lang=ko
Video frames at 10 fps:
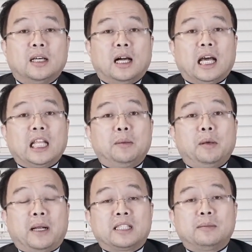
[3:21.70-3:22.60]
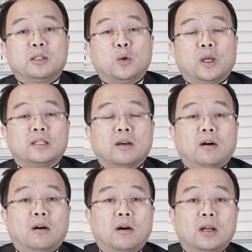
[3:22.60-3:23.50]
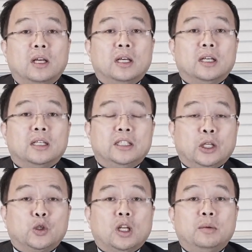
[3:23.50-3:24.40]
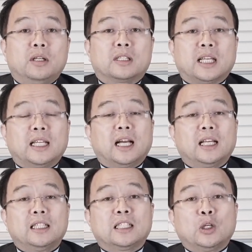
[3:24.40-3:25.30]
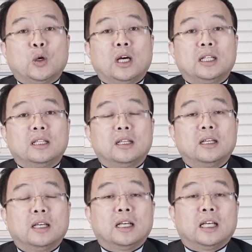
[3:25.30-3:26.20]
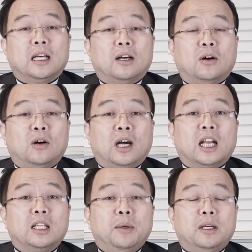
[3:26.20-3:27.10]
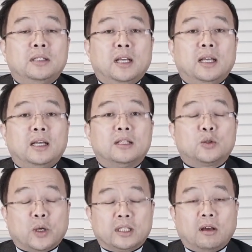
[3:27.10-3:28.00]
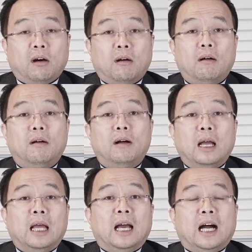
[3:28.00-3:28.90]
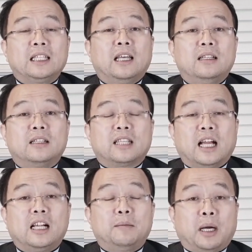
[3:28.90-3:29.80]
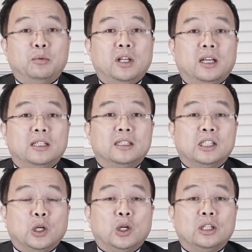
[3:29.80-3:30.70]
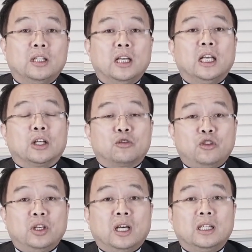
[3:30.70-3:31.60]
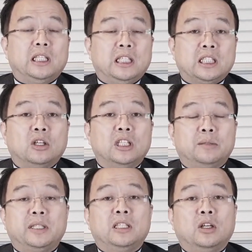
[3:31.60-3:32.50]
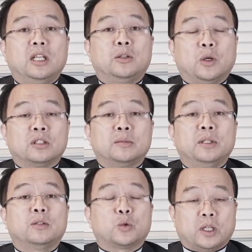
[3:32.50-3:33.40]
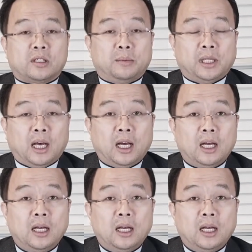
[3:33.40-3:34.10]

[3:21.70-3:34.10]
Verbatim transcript: 하나님의 말씀을 통해서 예수님을 찾아가는 그러한 어, 하나님의 은혜 속에서 한 해를 잘 마무리하는 그런 귀한 2022년이 되었으면 좋겠습니다.